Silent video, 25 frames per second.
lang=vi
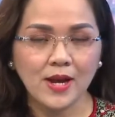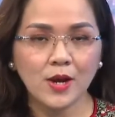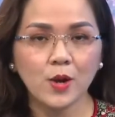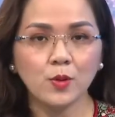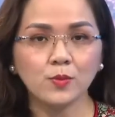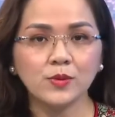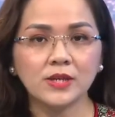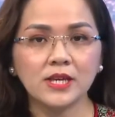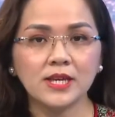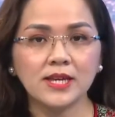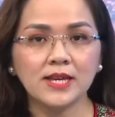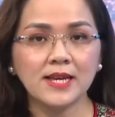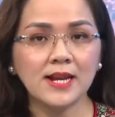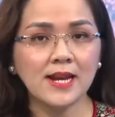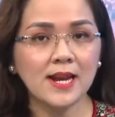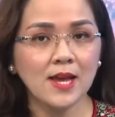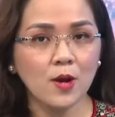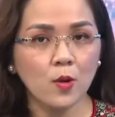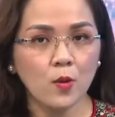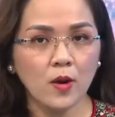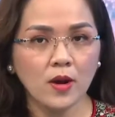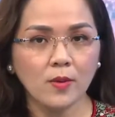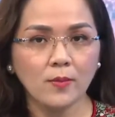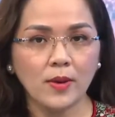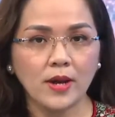đồng chí
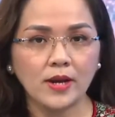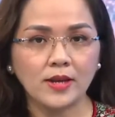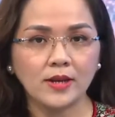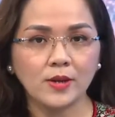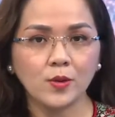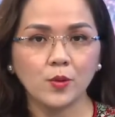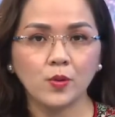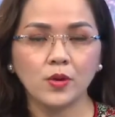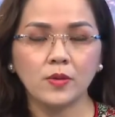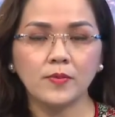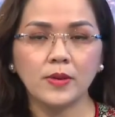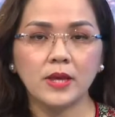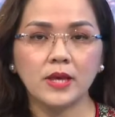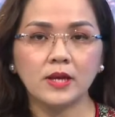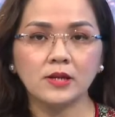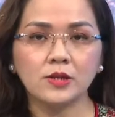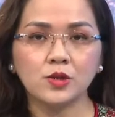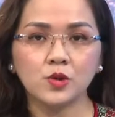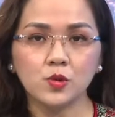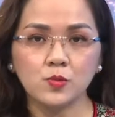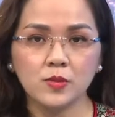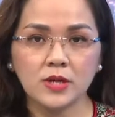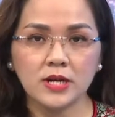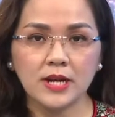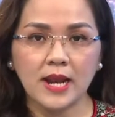Lê Quang Mạnh, Ủy
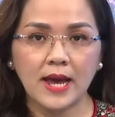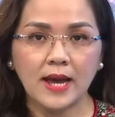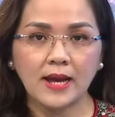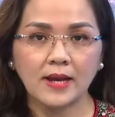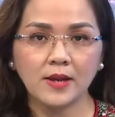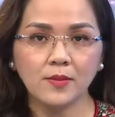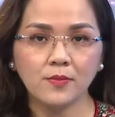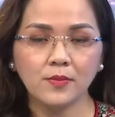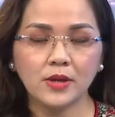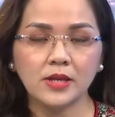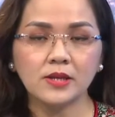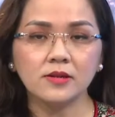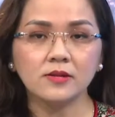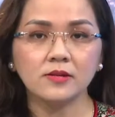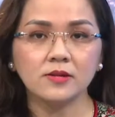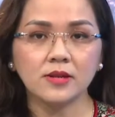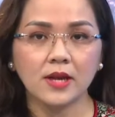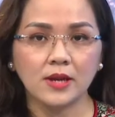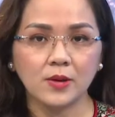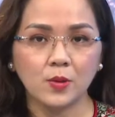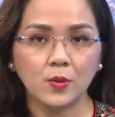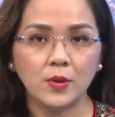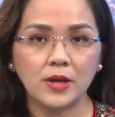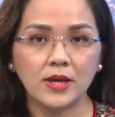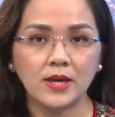viên Trung ương Đảng, Bí thư
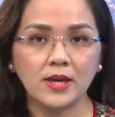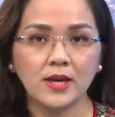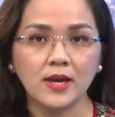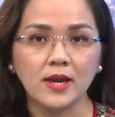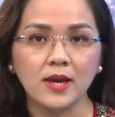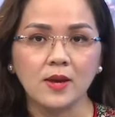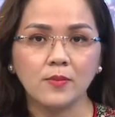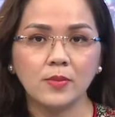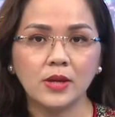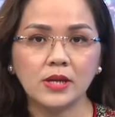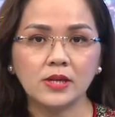Thành ủy,